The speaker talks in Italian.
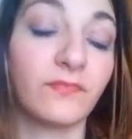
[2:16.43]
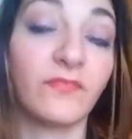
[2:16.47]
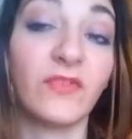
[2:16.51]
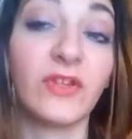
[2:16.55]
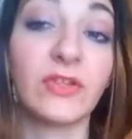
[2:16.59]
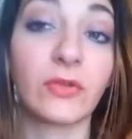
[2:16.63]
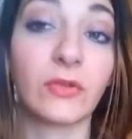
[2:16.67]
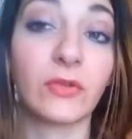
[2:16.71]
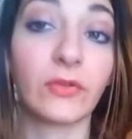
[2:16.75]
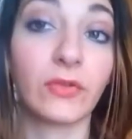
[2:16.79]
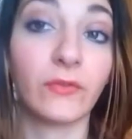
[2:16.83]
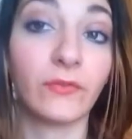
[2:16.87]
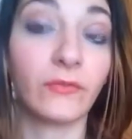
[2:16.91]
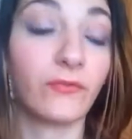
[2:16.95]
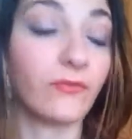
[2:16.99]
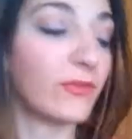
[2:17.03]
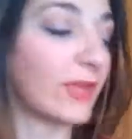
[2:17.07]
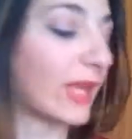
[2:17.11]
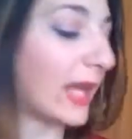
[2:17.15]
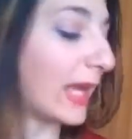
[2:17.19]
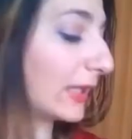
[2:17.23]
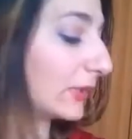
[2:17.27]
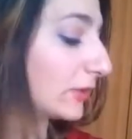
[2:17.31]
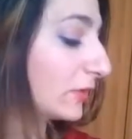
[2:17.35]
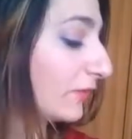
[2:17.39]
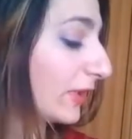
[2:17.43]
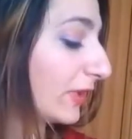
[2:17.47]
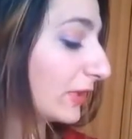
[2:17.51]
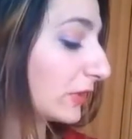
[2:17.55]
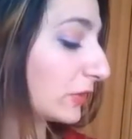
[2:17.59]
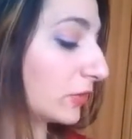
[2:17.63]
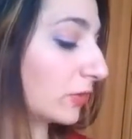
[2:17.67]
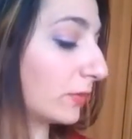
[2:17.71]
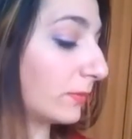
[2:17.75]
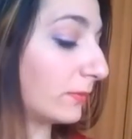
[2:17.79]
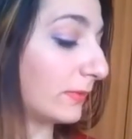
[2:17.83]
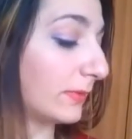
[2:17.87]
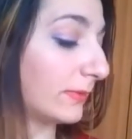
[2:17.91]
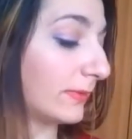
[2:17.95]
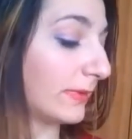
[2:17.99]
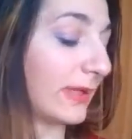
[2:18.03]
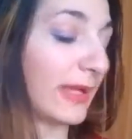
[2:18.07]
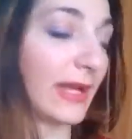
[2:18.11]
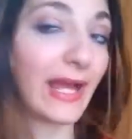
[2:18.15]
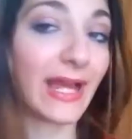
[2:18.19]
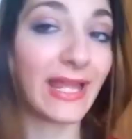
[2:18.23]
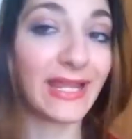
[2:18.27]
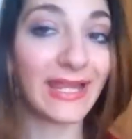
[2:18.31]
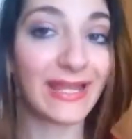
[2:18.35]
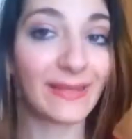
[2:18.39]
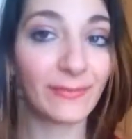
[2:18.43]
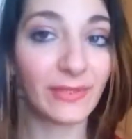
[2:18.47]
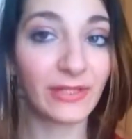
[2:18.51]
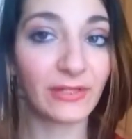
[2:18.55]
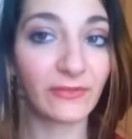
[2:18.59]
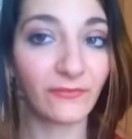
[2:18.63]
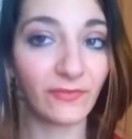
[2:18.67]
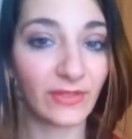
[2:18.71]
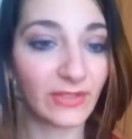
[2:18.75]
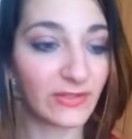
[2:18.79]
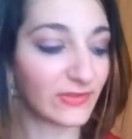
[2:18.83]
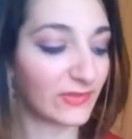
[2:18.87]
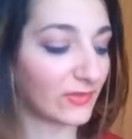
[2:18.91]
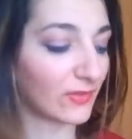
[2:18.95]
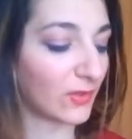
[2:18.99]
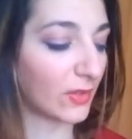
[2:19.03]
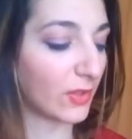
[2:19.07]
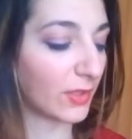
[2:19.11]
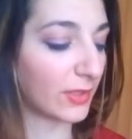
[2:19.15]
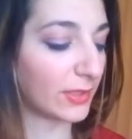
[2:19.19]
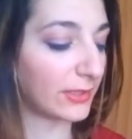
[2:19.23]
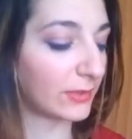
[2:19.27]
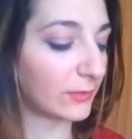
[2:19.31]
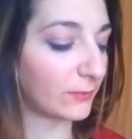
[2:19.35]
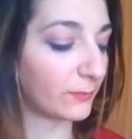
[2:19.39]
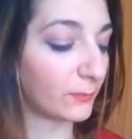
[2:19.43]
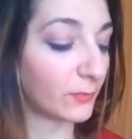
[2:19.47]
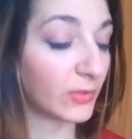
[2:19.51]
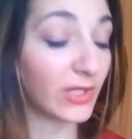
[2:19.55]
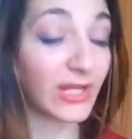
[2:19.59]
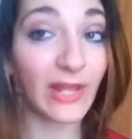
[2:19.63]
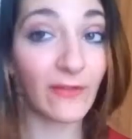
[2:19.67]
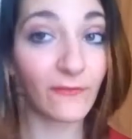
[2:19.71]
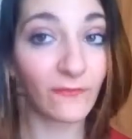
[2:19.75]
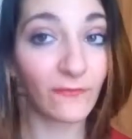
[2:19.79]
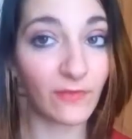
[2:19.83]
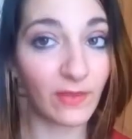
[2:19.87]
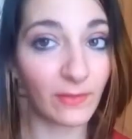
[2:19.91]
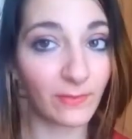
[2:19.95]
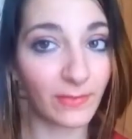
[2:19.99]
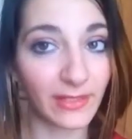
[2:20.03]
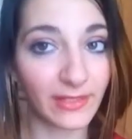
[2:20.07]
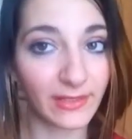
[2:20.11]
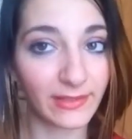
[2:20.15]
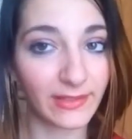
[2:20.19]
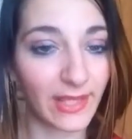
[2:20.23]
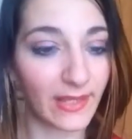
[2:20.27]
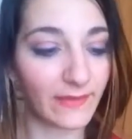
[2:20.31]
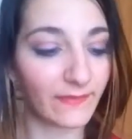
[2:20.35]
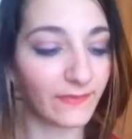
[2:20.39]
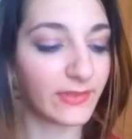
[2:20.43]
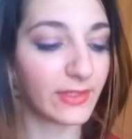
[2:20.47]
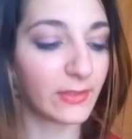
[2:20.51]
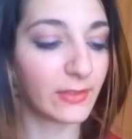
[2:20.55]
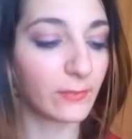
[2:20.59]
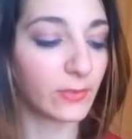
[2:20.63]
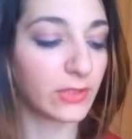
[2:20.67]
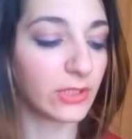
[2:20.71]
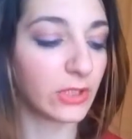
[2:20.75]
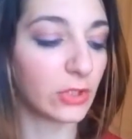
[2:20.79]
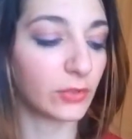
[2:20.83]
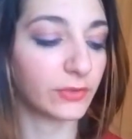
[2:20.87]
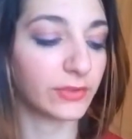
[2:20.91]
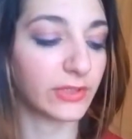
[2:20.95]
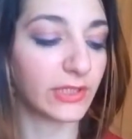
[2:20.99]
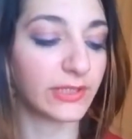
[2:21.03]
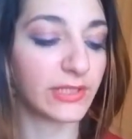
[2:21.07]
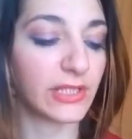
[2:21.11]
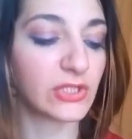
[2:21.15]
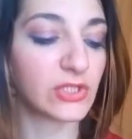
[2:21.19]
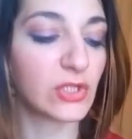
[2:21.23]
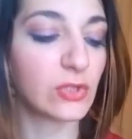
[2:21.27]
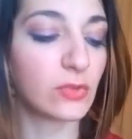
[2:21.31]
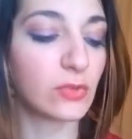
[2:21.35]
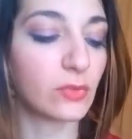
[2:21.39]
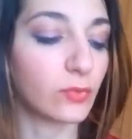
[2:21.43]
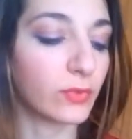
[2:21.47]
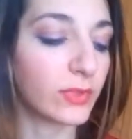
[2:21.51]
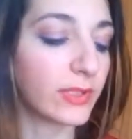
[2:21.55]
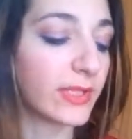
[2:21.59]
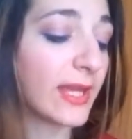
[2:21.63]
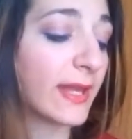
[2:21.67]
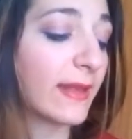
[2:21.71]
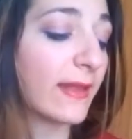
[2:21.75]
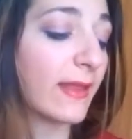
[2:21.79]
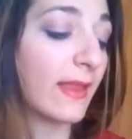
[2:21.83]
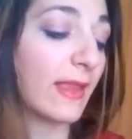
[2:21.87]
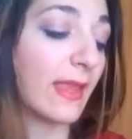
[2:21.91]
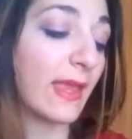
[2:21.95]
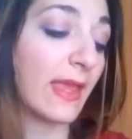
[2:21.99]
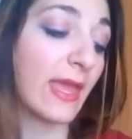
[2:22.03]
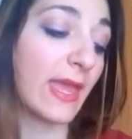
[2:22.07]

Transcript: vetro soffiato, fatto alla perfezione, non graffia per niente, quindi non danneggia l'unghia.